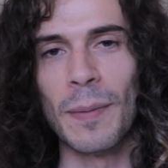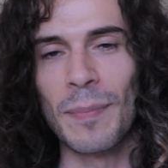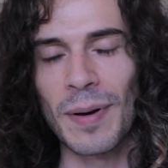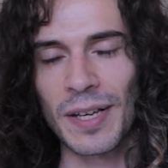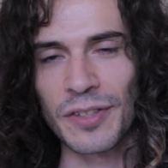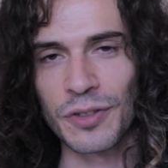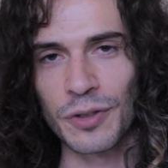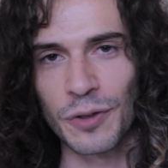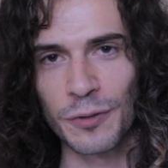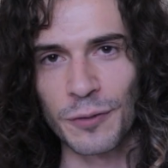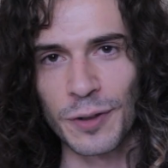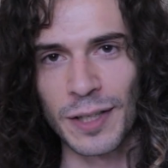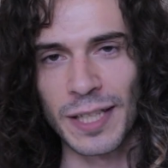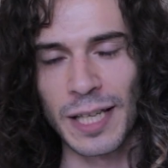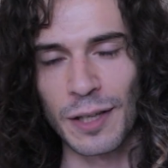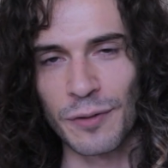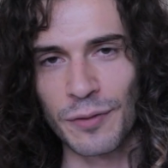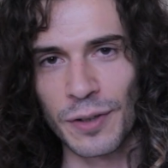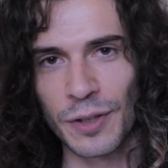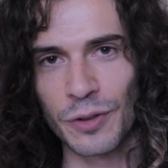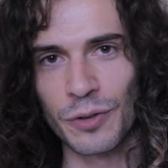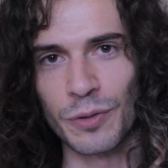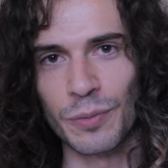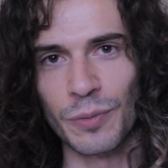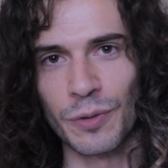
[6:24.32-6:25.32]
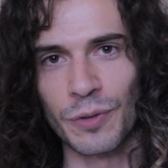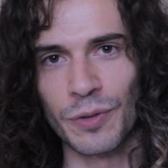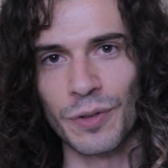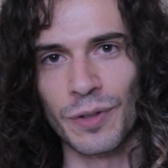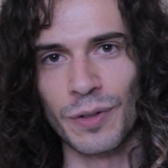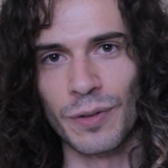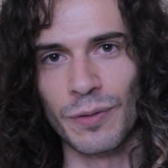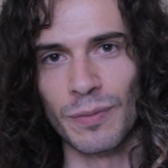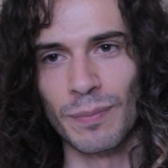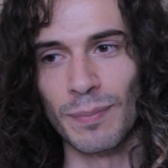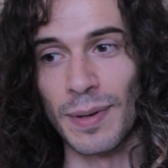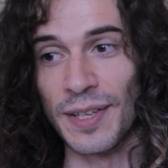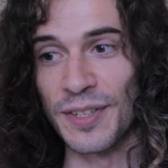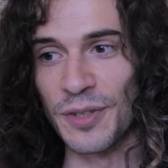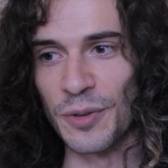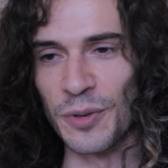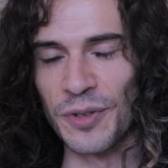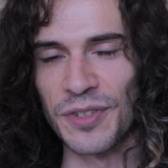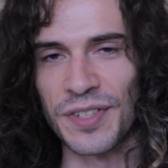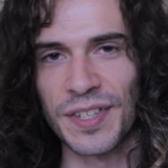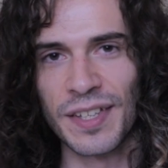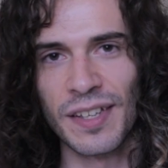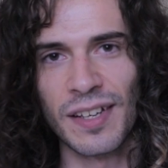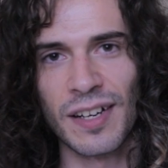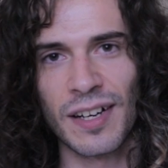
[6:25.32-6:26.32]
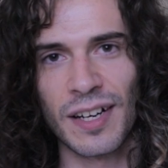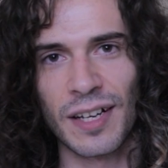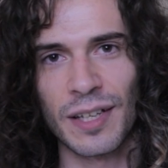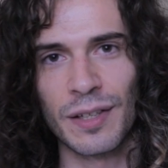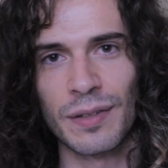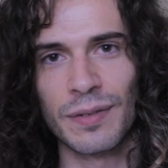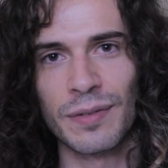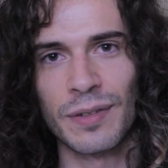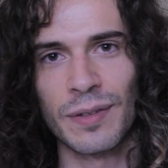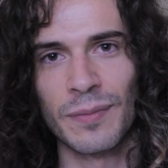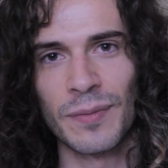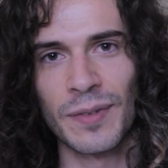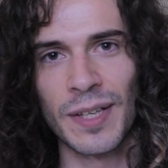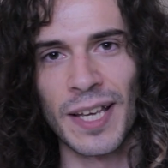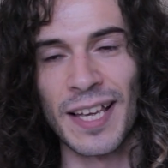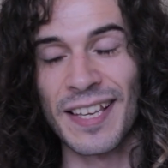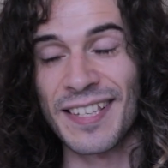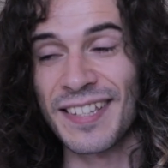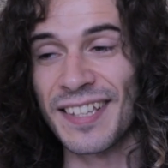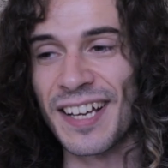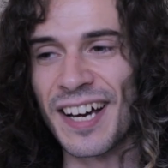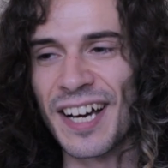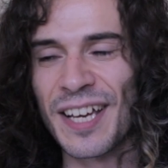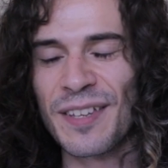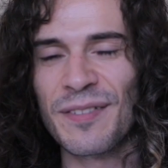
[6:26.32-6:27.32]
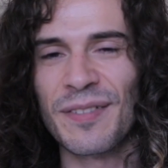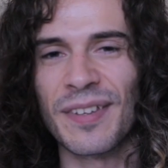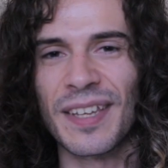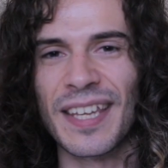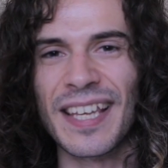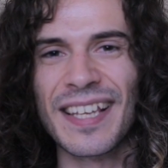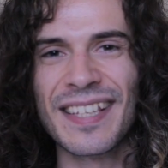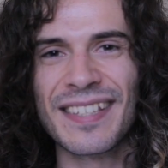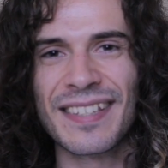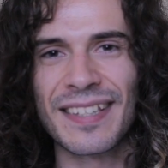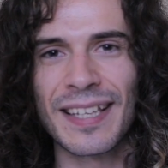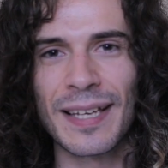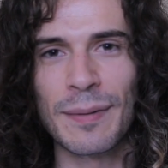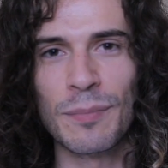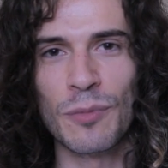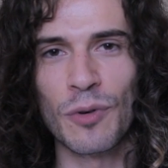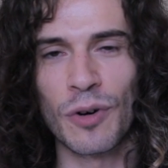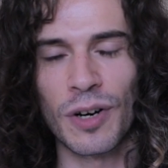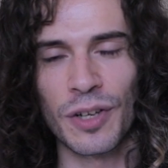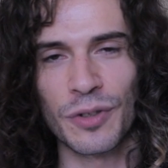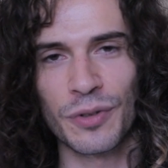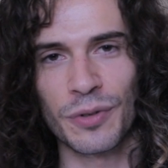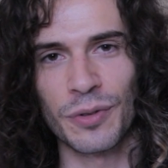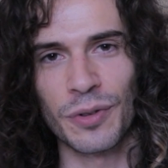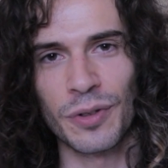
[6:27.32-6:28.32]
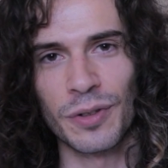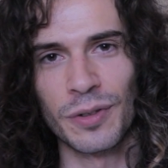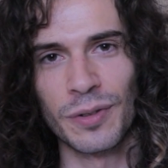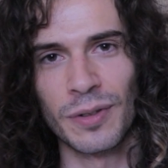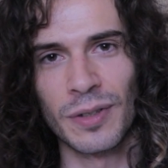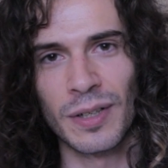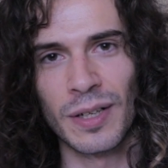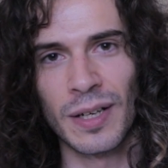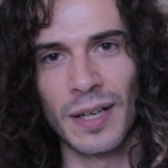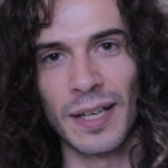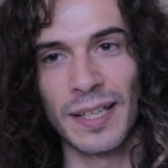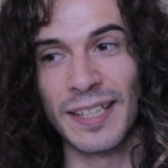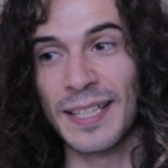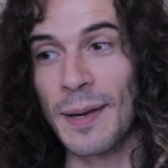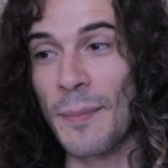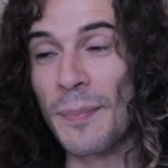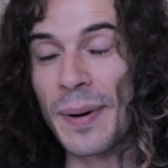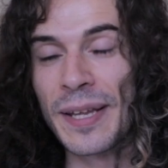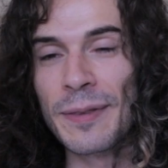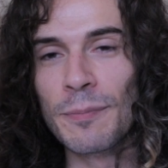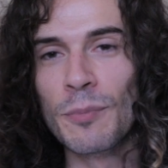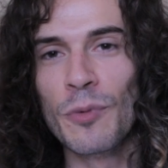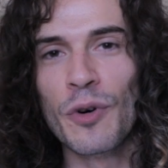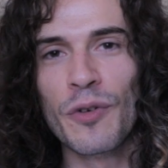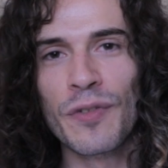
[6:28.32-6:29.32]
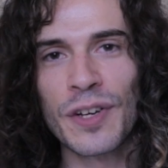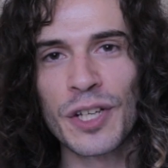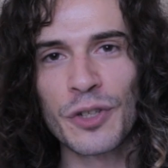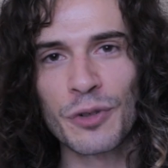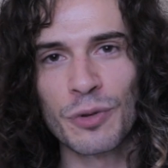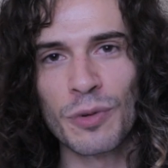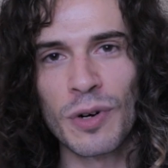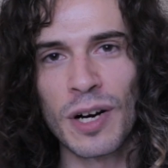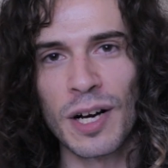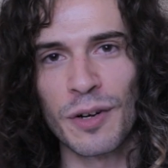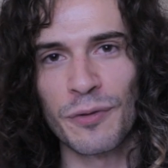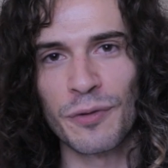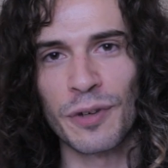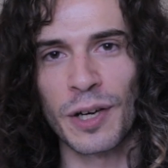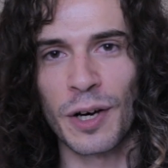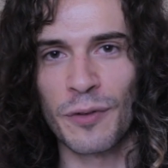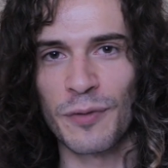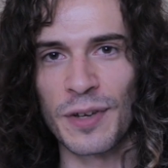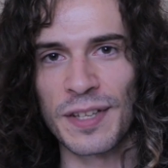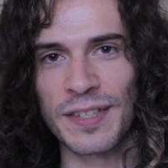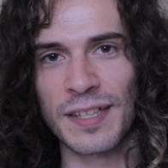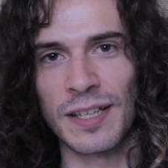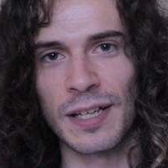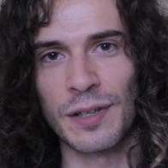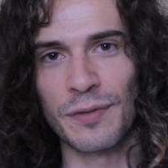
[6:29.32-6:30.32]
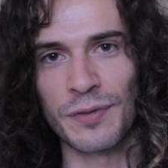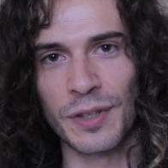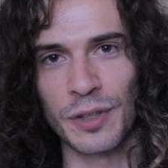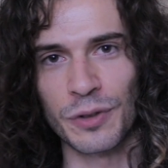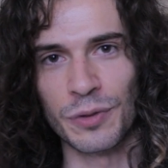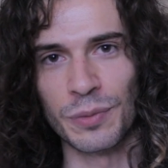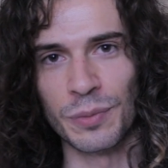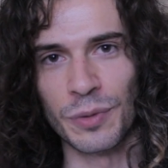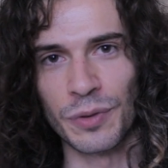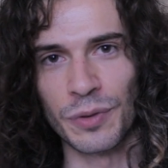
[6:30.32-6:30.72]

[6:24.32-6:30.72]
mais parce qu'en fait la fin du monde, bah, c'est aussi un rêve. C'est un rêve extrêmement rassurant. Il n'y a pas de mauvais choix à faire face à la fin du